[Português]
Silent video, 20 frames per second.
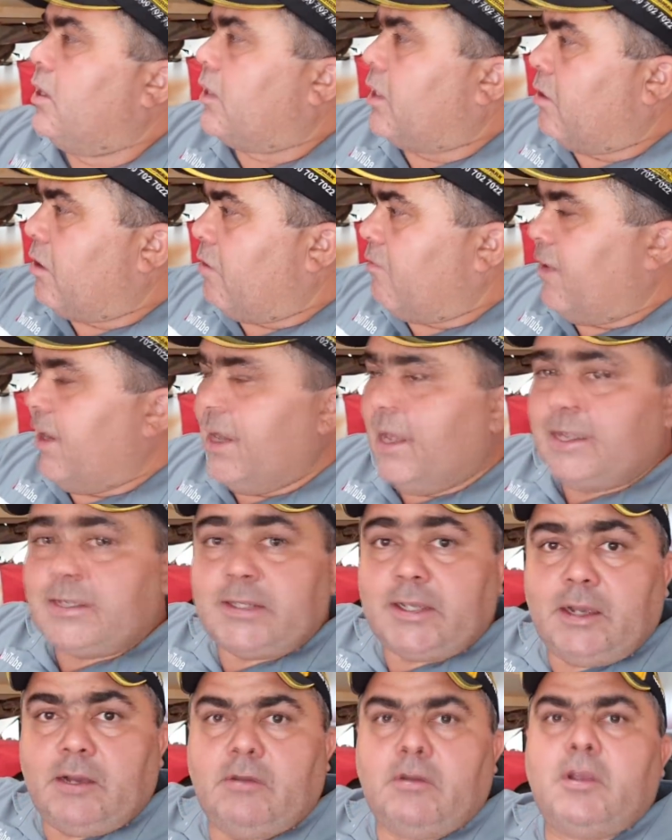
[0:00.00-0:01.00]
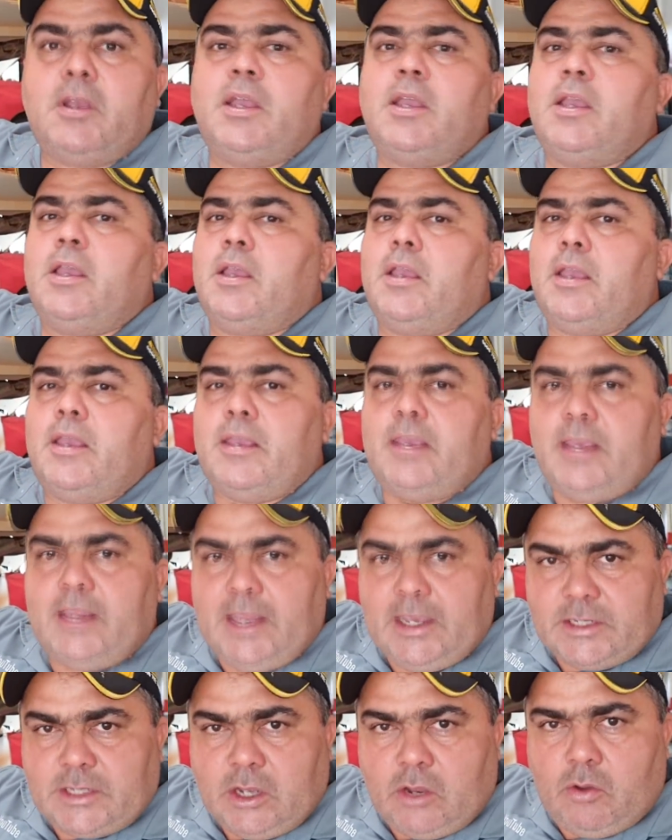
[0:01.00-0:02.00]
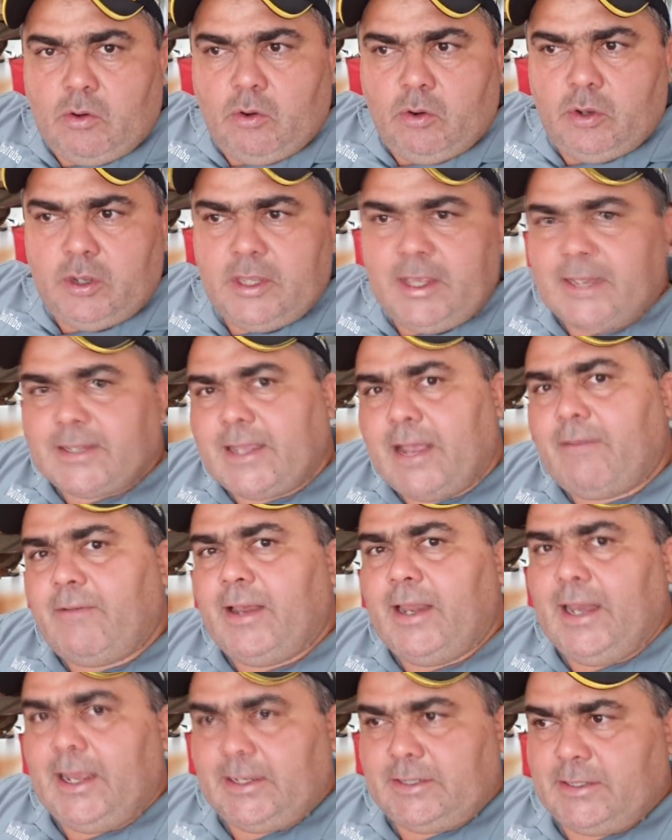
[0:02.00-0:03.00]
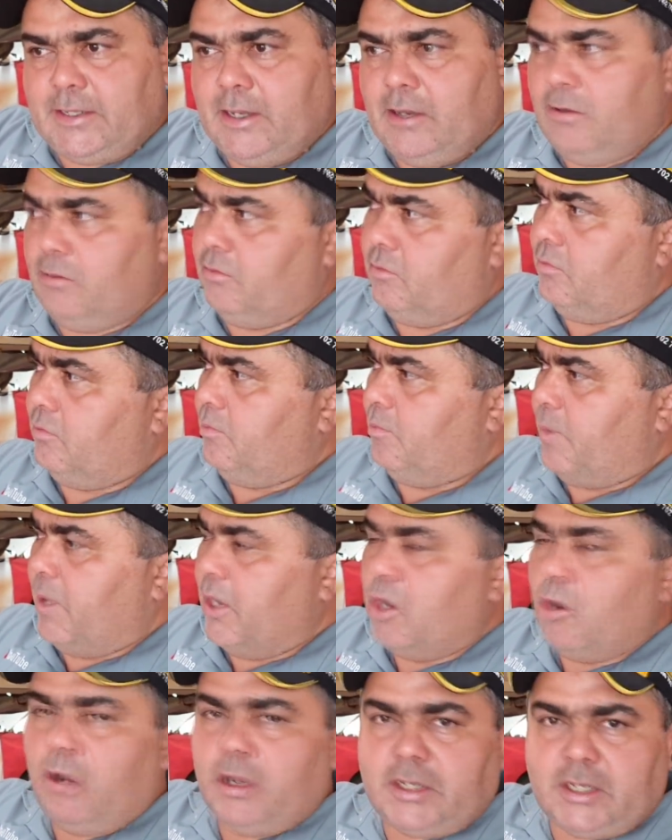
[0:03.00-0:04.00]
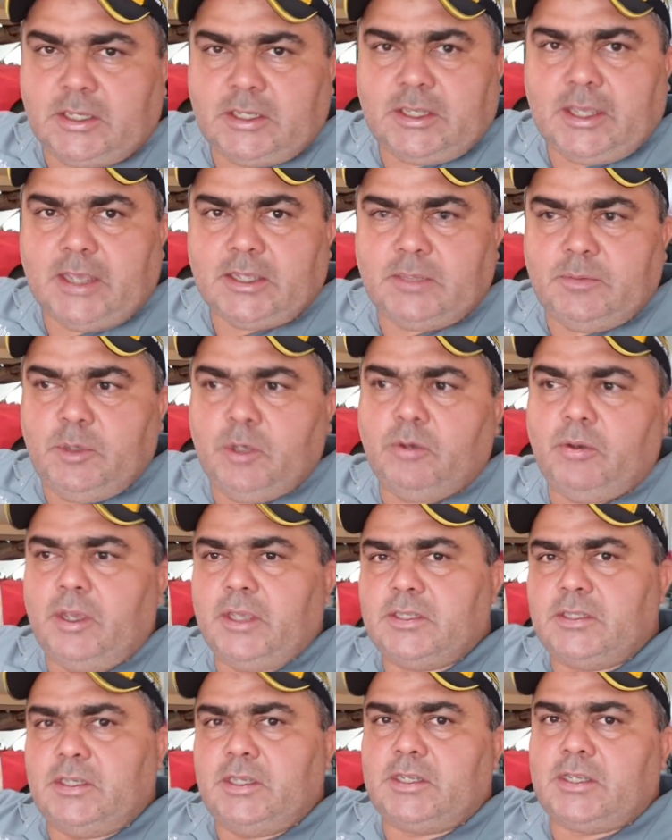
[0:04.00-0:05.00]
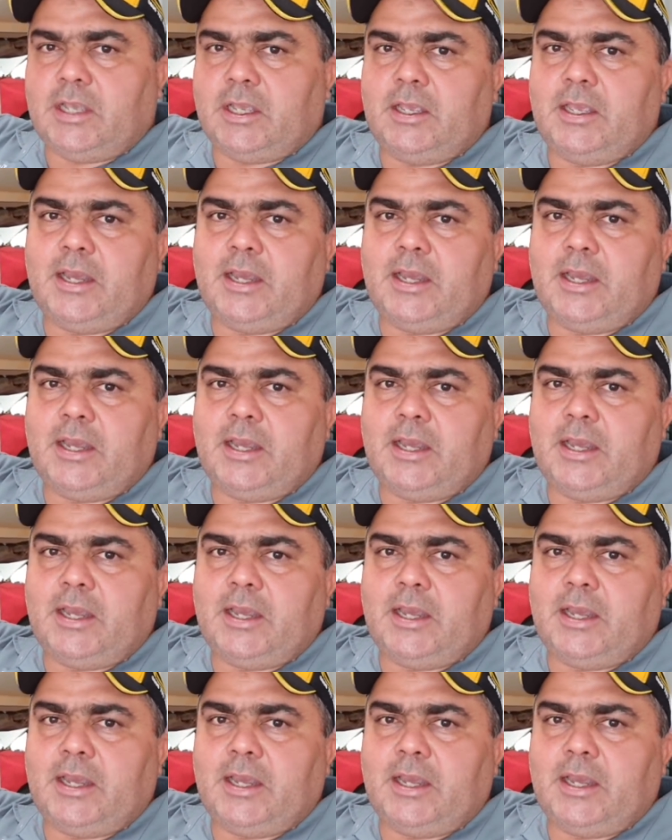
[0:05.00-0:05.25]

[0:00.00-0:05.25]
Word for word: Tem uma avaliação. E, nesse, e nessa avaliação periódica de 10 mil, existe a